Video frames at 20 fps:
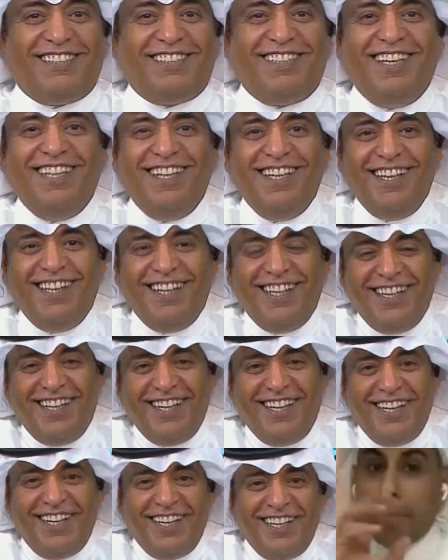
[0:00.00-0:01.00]
لا لا
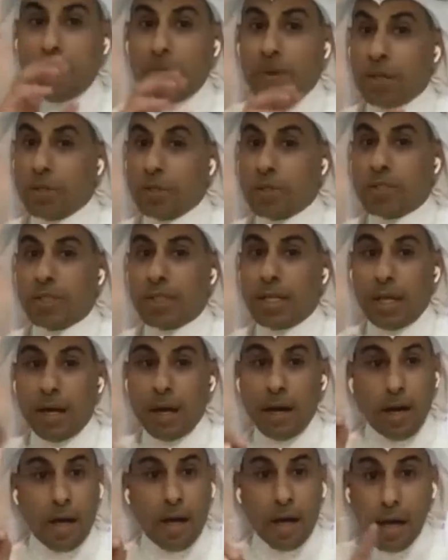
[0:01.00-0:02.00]
خليني آه. أكمل الجزئية
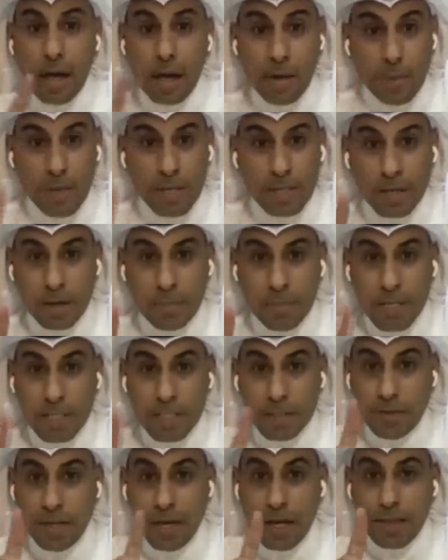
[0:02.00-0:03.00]
آه.
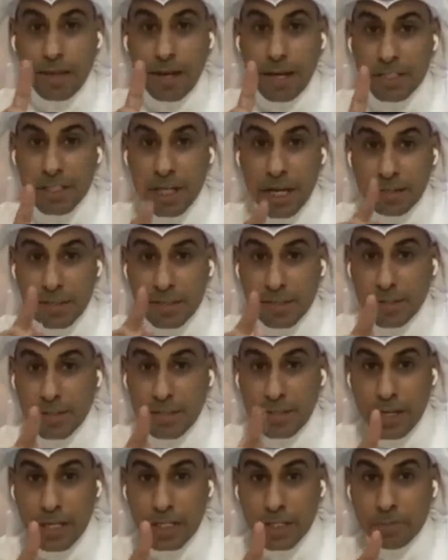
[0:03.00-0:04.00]
المزح في هذه الأشياء
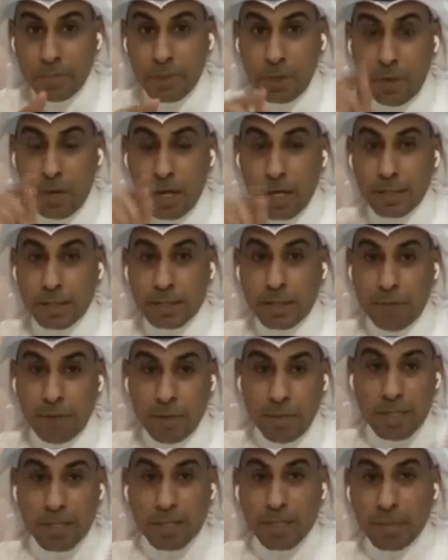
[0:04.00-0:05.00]
تصريح رسمي وأنت في
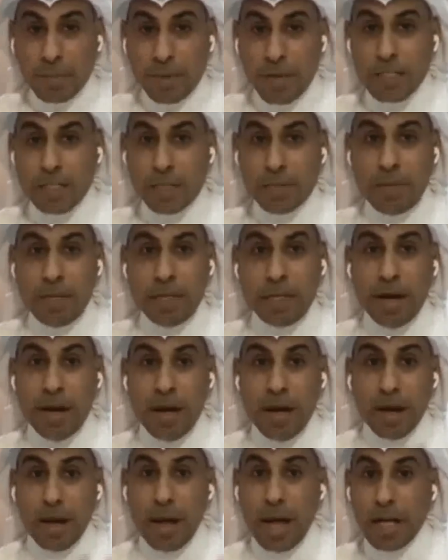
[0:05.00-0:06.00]
منصب رسمي
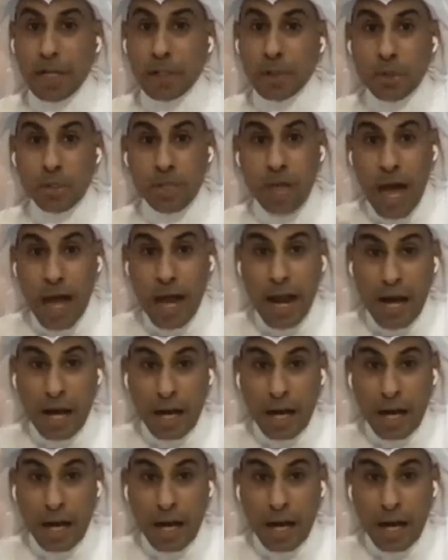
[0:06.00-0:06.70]
لا يجوز أنا